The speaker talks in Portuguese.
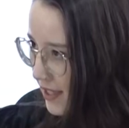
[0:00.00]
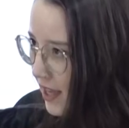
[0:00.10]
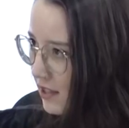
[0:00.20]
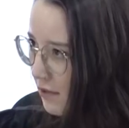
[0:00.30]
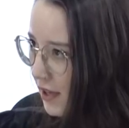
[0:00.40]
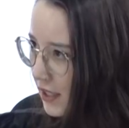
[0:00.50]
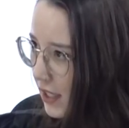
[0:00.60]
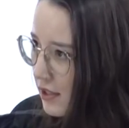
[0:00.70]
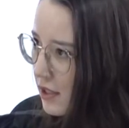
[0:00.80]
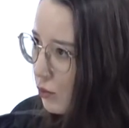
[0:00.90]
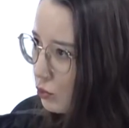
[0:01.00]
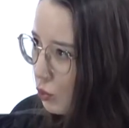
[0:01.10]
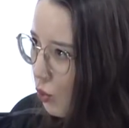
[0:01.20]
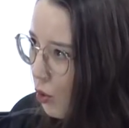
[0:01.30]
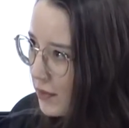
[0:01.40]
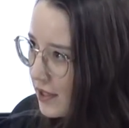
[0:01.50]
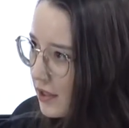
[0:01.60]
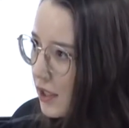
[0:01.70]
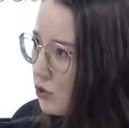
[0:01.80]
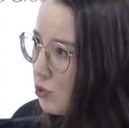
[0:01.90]
essa validação do
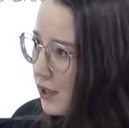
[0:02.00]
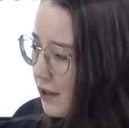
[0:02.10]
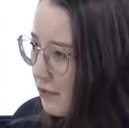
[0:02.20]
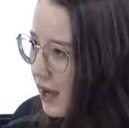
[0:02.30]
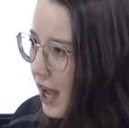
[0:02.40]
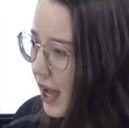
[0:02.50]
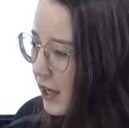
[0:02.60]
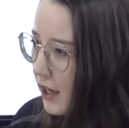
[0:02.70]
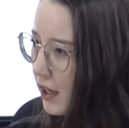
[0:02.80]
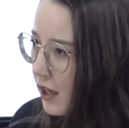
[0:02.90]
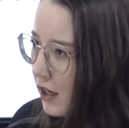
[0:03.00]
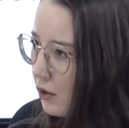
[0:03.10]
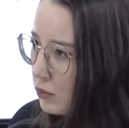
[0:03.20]
homicídio e levar a, a, ao